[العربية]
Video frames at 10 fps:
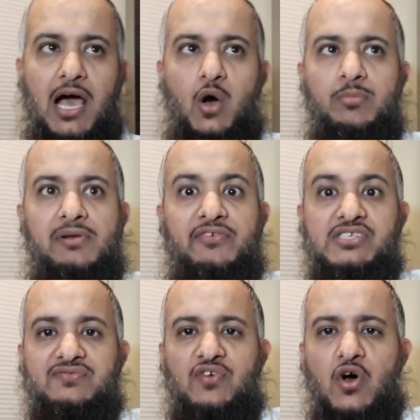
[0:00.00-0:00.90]
أو
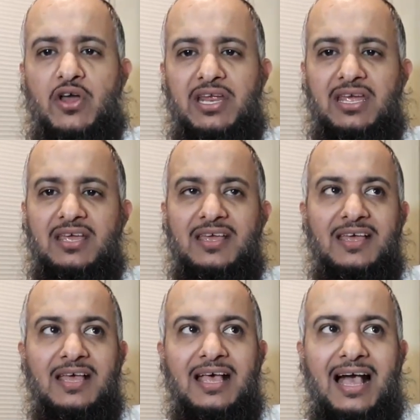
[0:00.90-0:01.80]
بالفسفوري
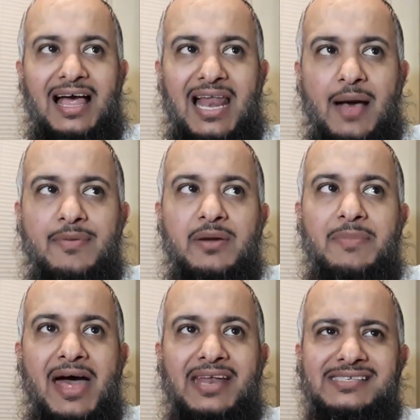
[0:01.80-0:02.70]
على أمر
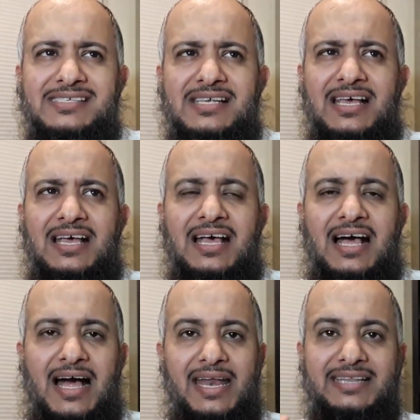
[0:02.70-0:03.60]
بارز
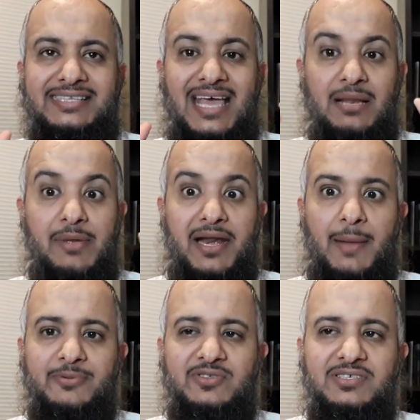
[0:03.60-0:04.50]
أنا أتكلم
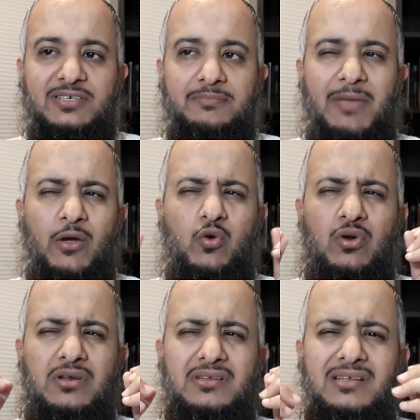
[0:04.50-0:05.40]
الربط ما
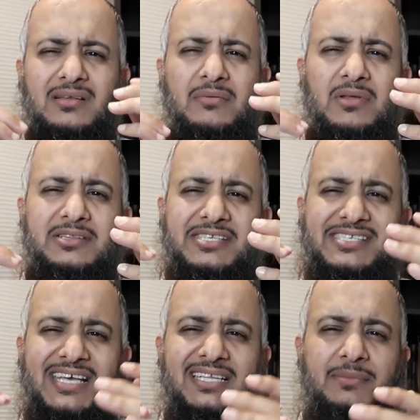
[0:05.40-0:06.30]
يكون
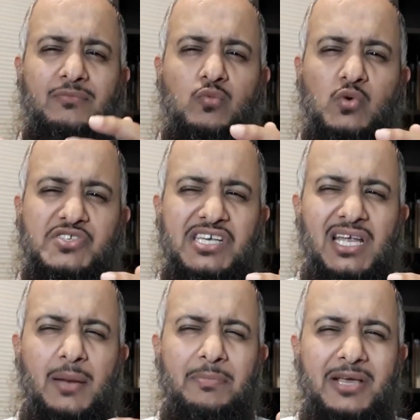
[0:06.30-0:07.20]
تستخدم
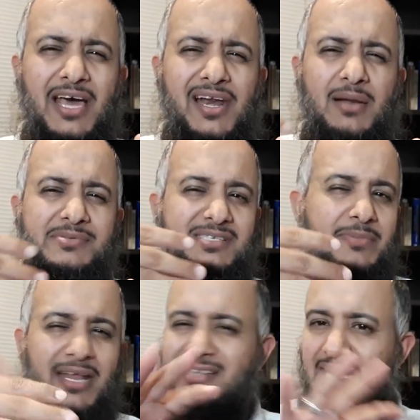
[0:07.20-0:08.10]
وسيلة مكررة
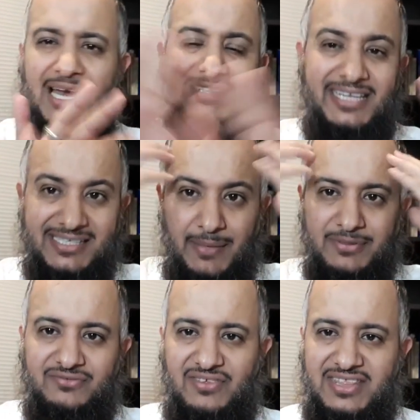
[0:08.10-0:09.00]
باستمرار ترى لن
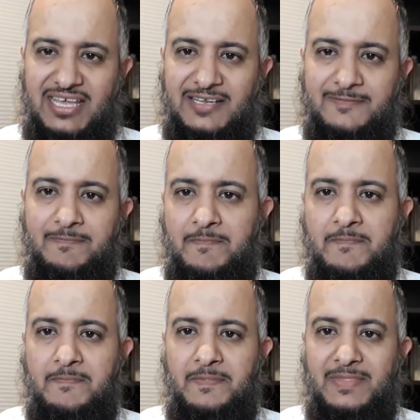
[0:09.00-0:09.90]
ترتبط في الذهن
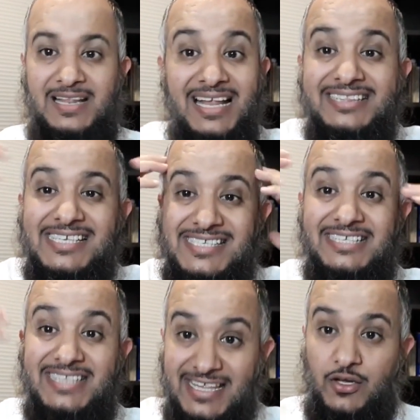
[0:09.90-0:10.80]
لن
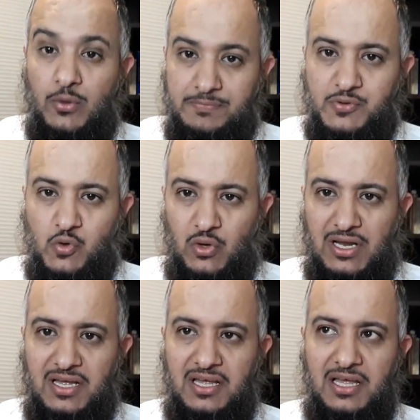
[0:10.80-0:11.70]
تستطيع تذكره
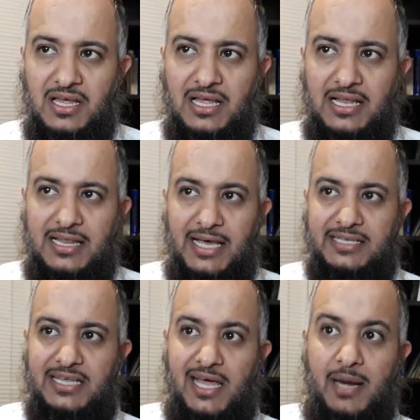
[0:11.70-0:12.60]
بسهولة
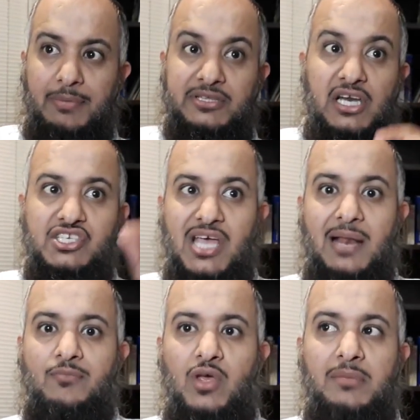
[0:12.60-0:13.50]
لكن اربط
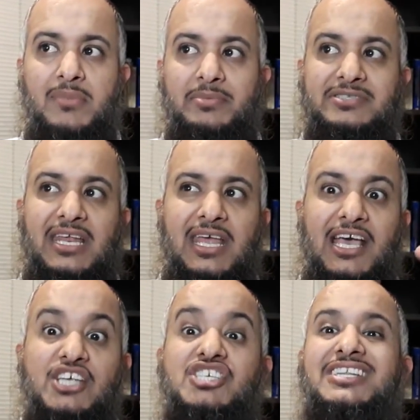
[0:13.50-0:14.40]
الاشياء المهمه
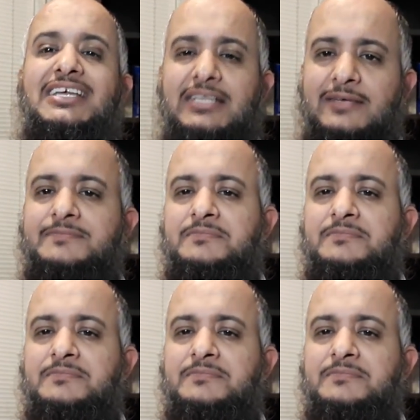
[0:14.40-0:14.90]
بطريقه جديده